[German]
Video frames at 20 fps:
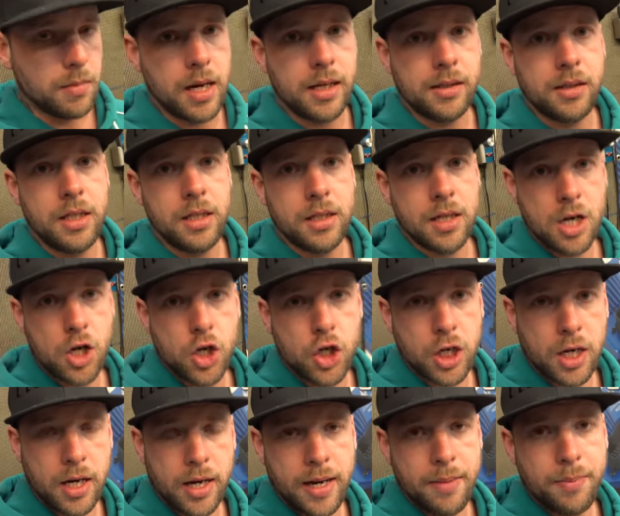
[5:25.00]
Marci da
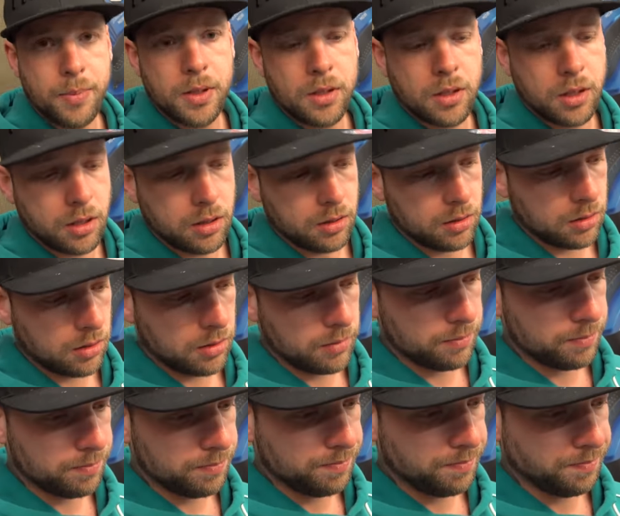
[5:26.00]
schreibt,
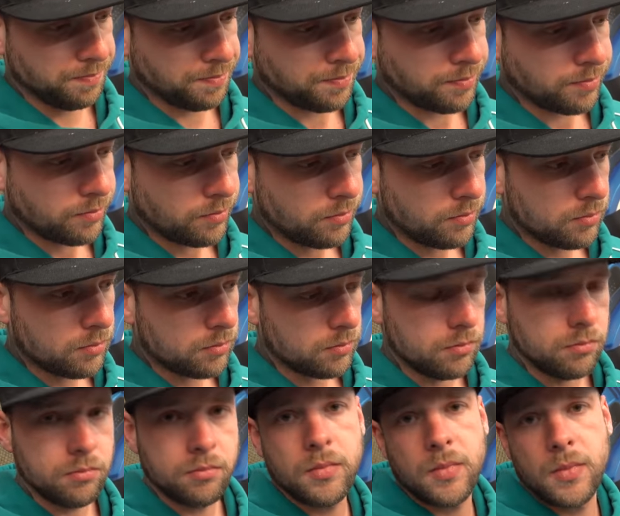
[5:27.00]
ähm,
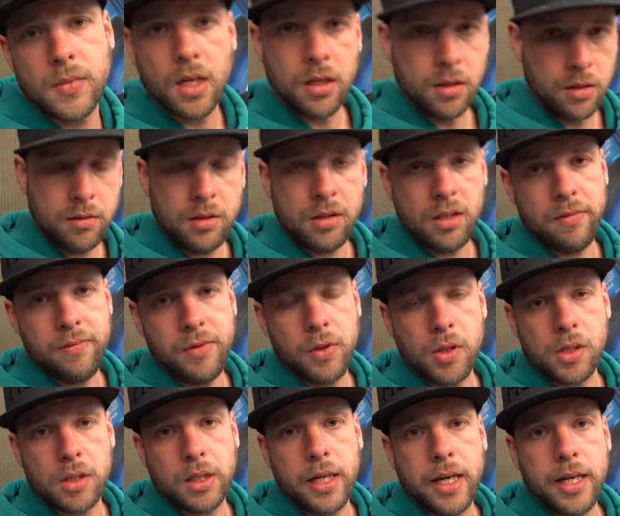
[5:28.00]
sehen wir
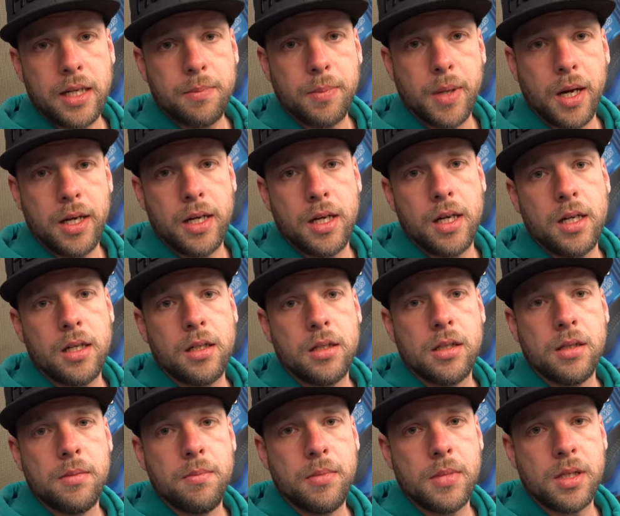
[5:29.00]
uns gleich bei der
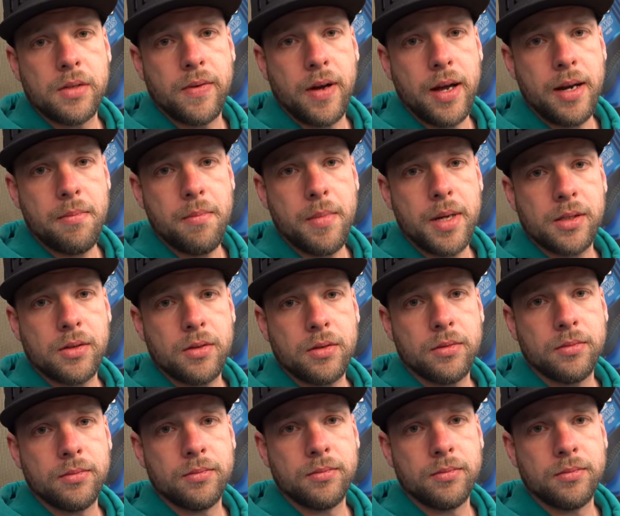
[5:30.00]
zweiten Messung.